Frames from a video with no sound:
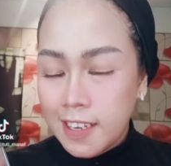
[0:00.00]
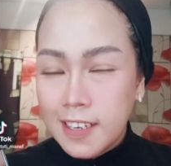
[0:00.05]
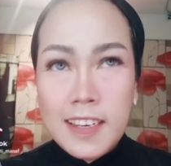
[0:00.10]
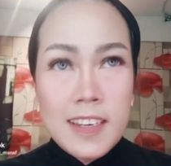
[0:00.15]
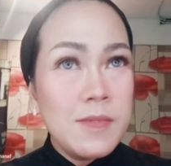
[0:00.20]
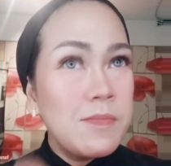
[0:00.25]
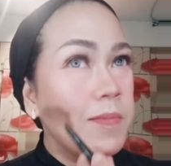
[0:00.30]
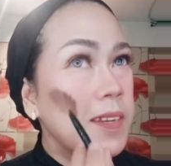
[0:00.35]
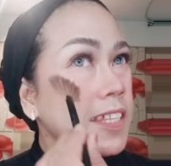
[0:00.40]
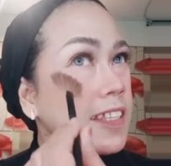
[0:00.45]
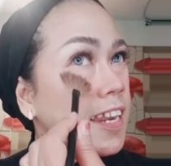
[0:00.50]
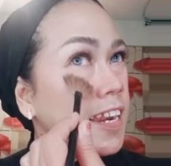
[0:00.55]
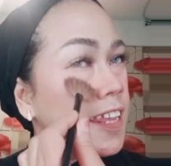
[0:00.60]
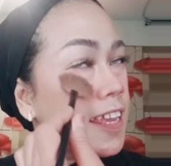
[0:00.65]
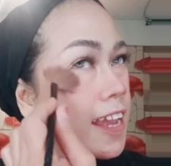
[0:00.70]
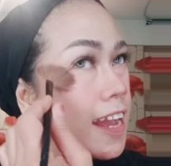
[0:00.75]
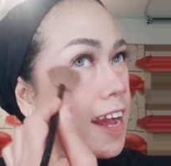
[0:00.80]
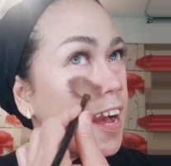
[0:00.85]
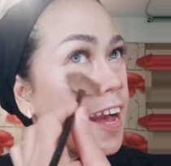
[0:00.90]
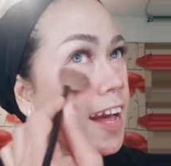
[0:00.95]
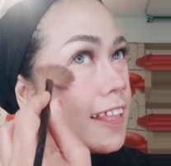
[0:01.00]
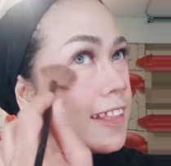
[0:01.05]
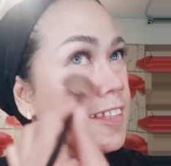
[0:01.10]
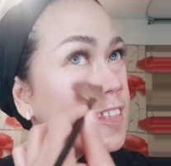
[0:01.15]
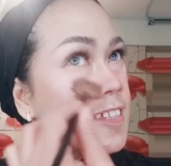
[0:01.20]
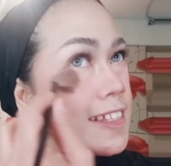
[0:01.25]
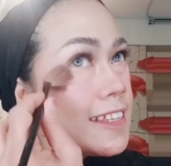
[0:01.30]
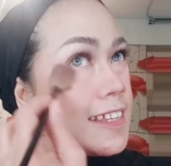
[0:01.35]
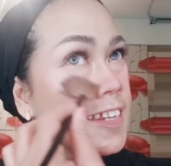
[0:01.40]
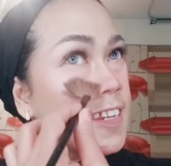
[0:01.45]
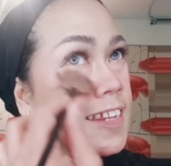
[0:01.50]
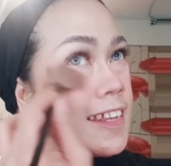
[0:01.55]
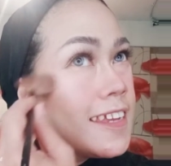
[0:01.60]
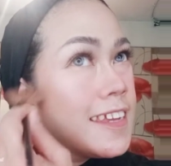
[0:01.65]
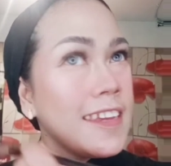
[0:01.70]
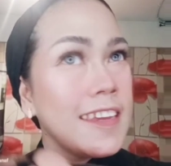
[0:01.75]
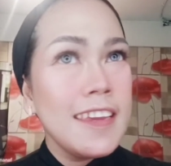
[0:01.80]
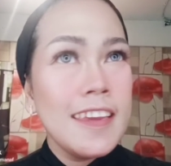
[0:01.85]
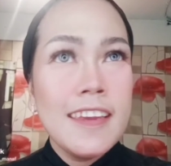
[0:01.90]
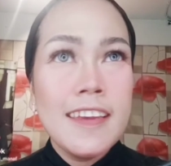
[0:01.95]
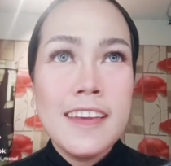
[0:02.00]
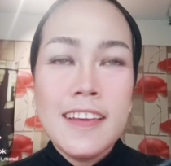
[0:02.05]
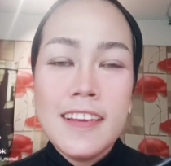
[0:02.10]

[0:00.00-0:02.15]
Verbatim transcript: Jadi lebih terlihat di sini,